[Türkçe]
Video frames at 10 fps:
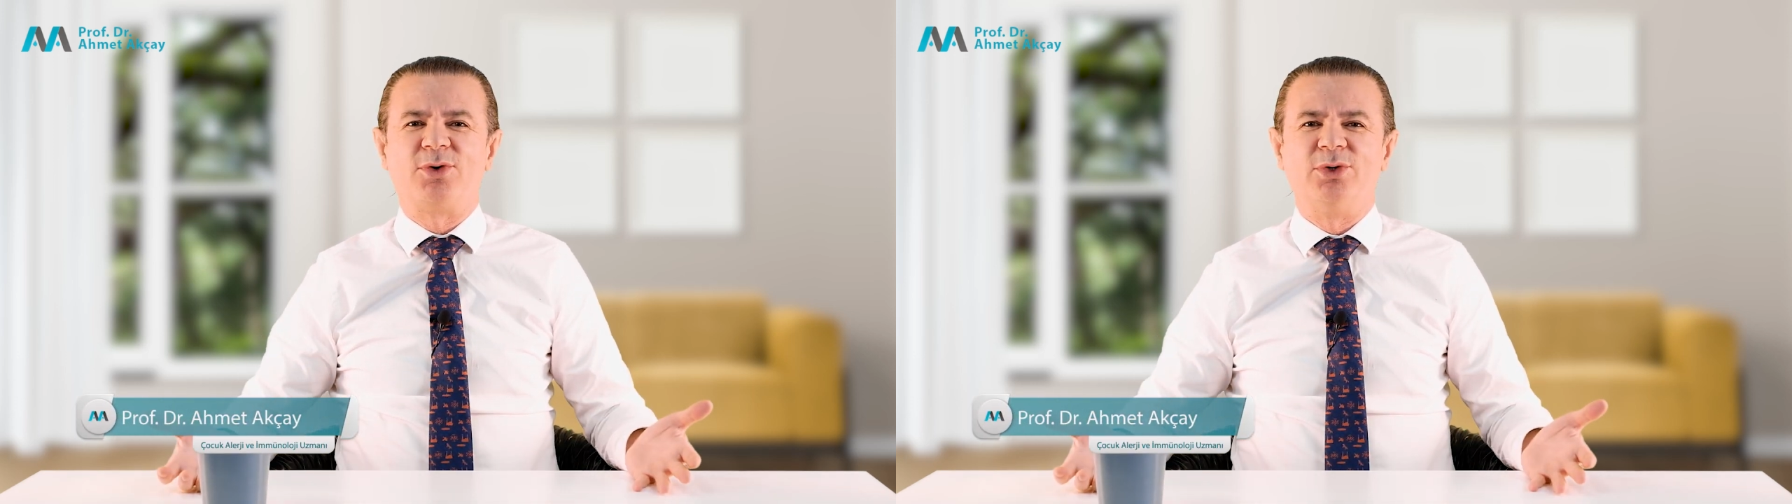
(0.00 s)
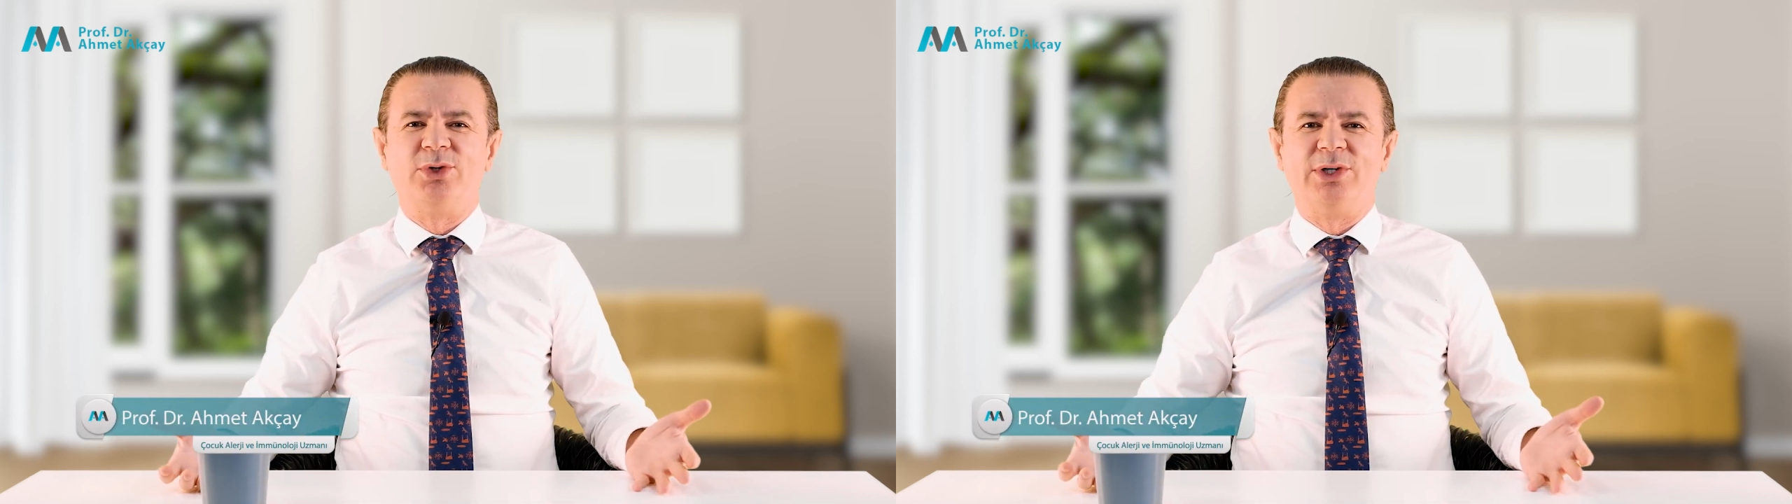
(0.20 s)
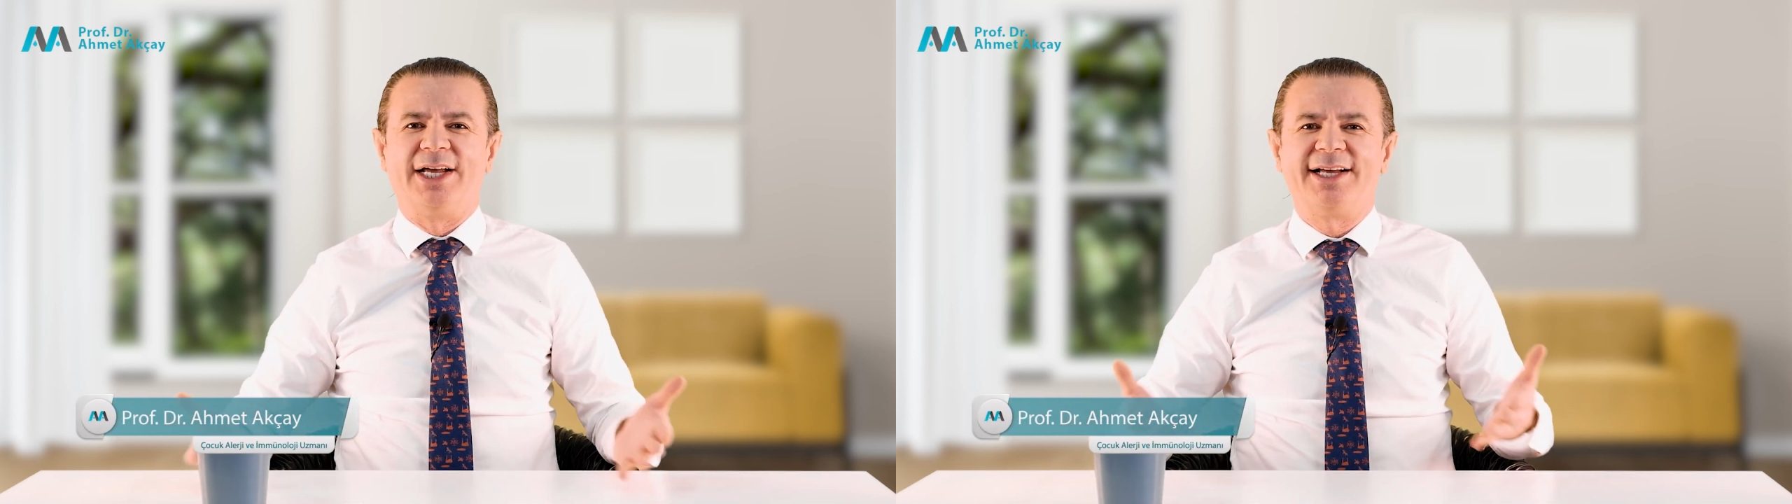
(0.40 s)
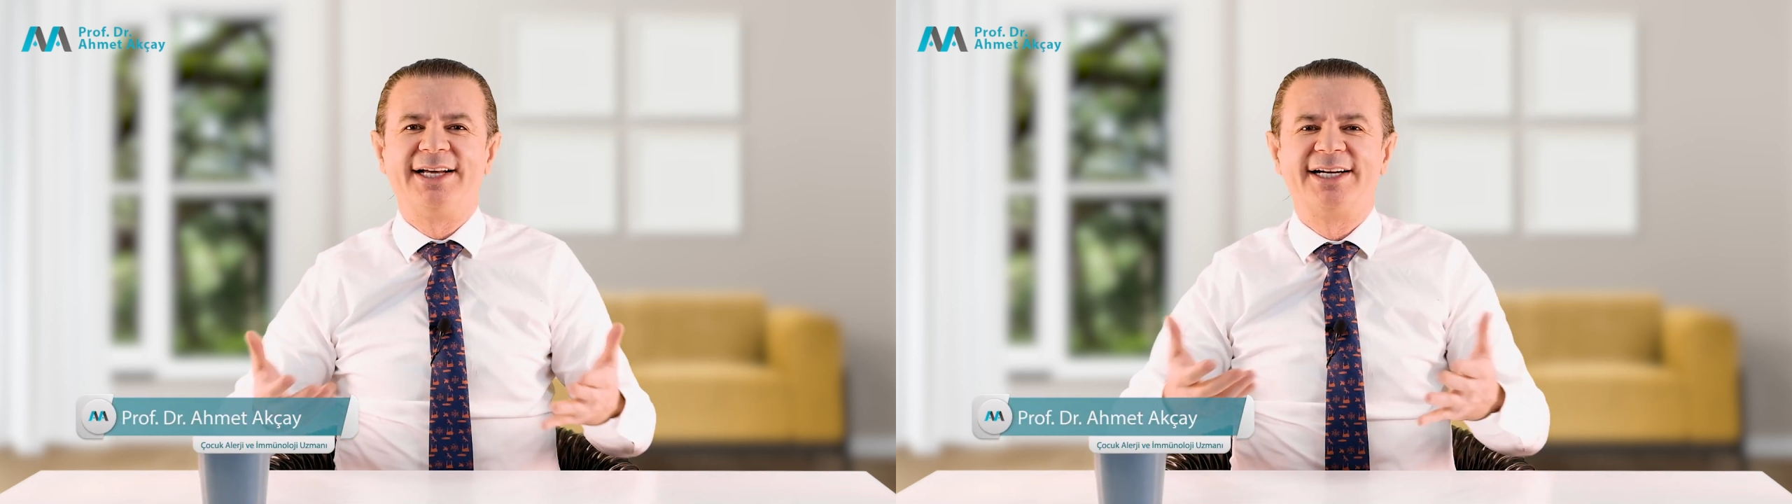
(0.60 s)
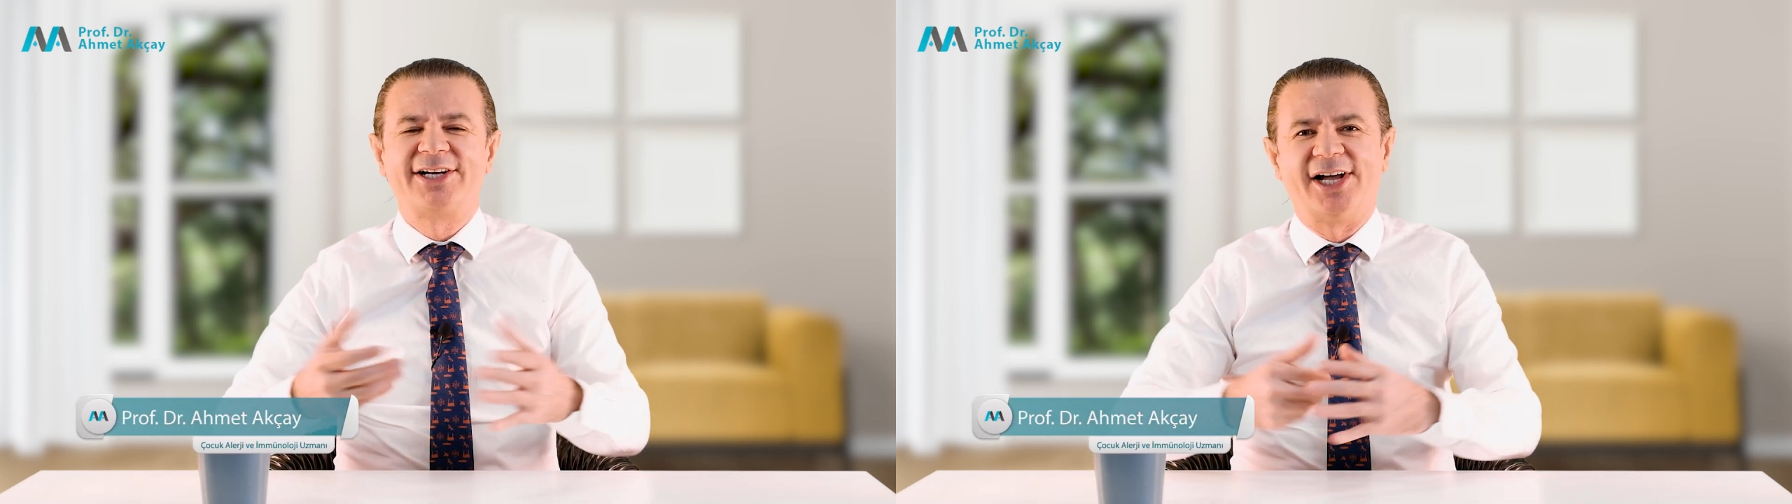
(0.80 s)

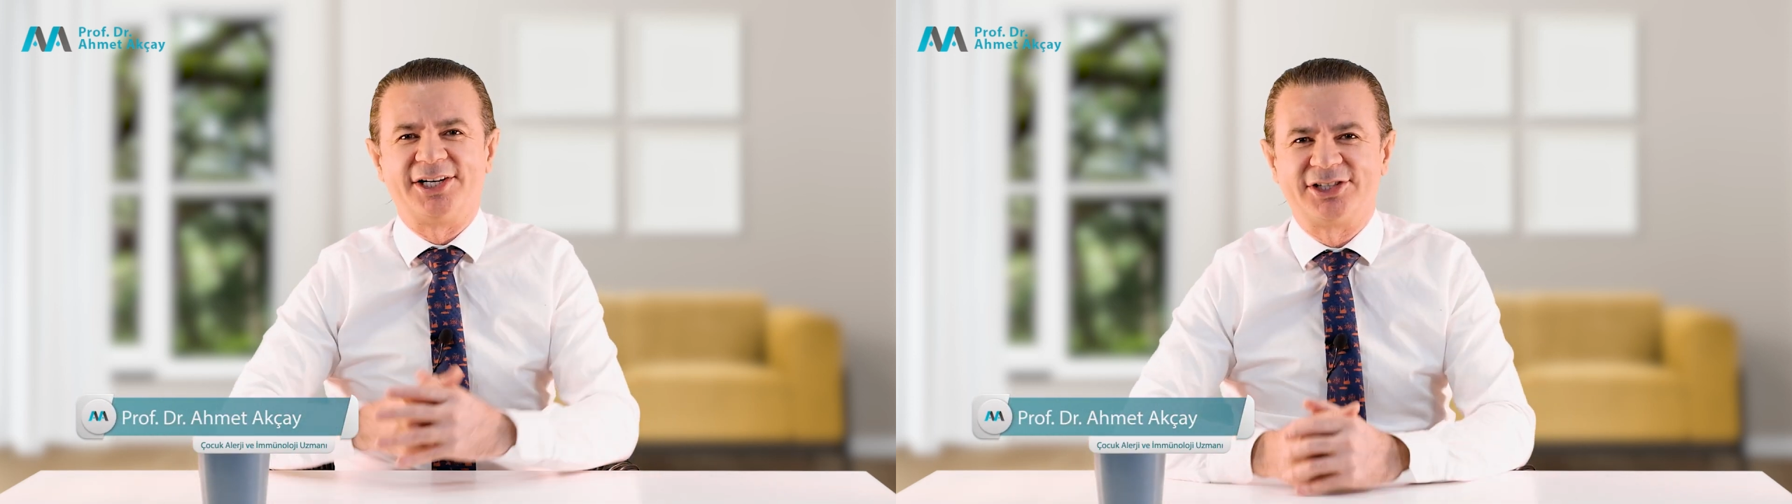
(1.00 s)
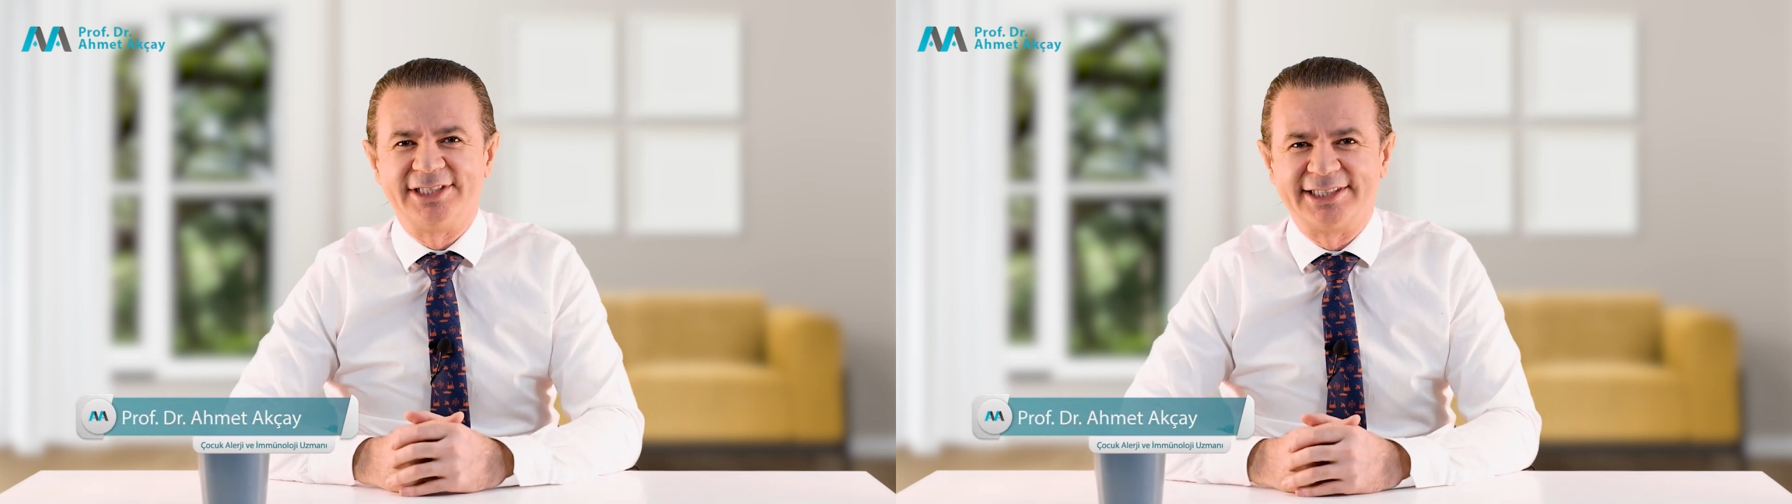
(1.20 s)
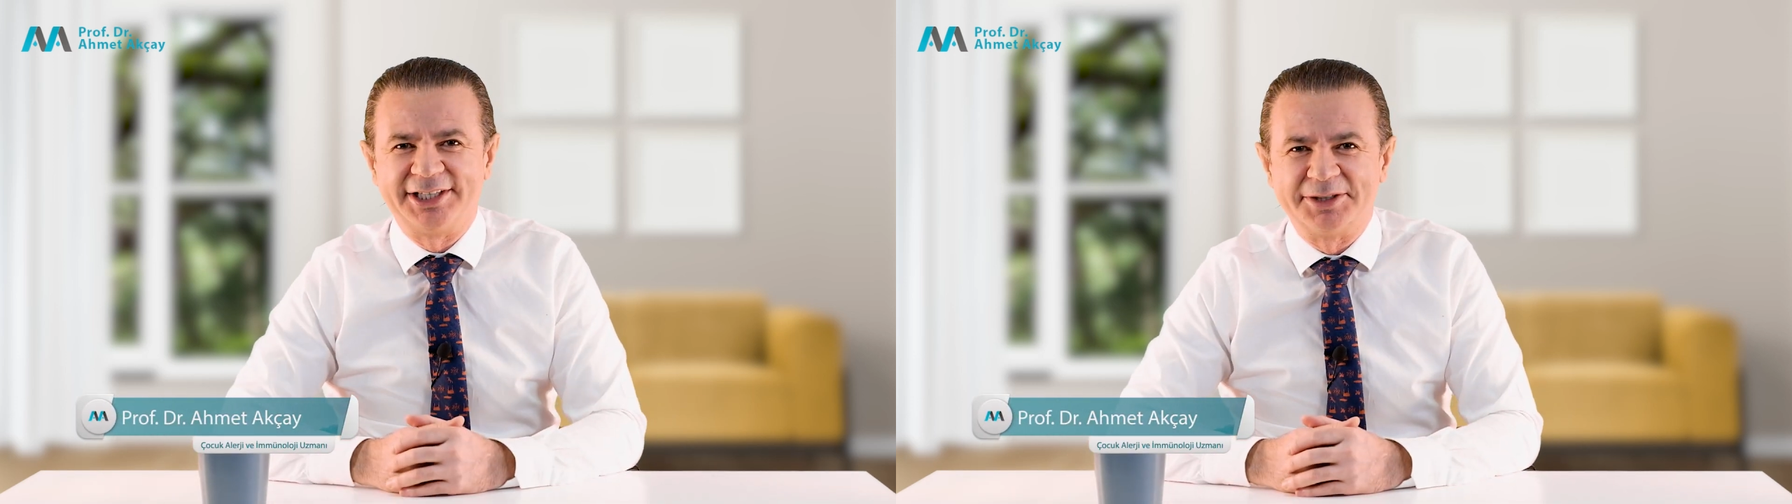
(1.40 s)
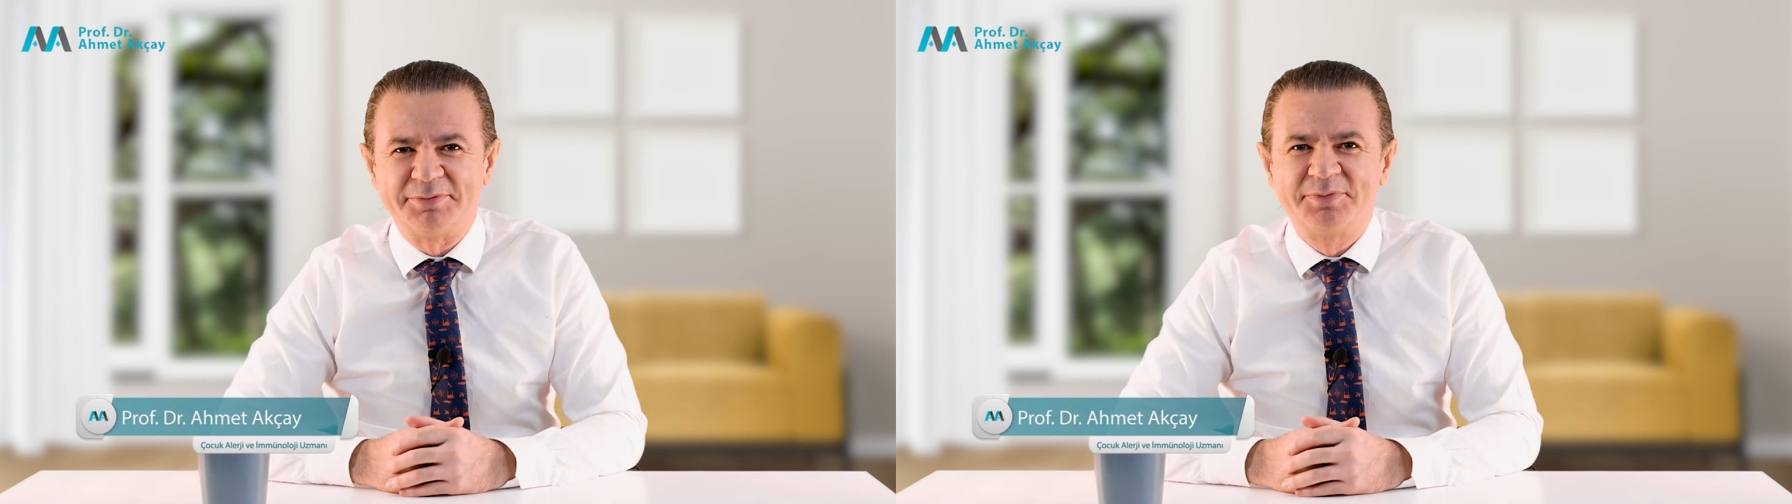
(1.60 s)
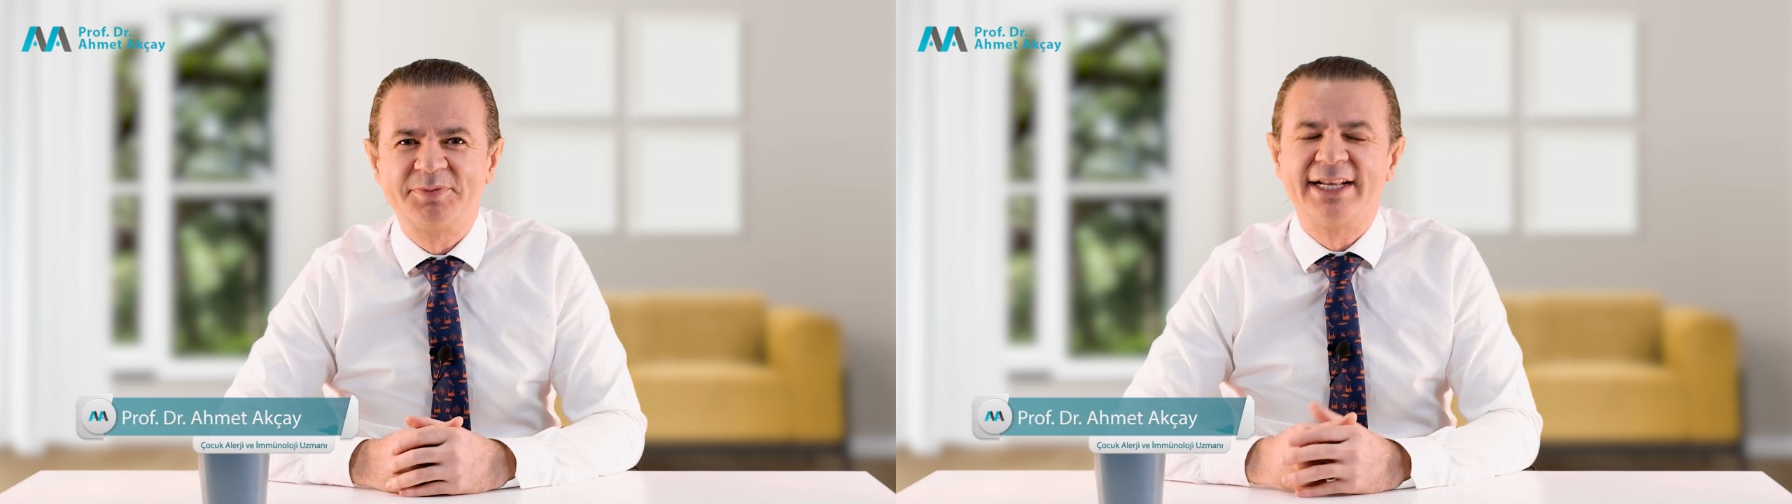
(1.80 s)
konuyla karşınızdayım.